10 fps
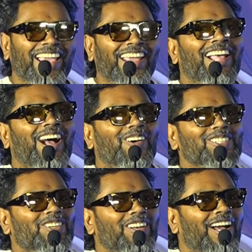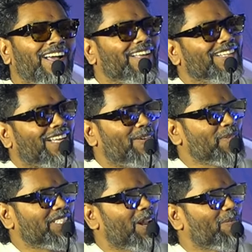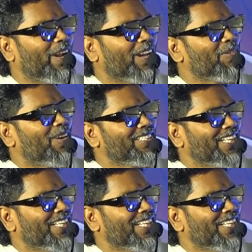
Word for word: ஏன்னா அவன் சொன்னான் இது கமர்ஷியலாக பயங்கரமாக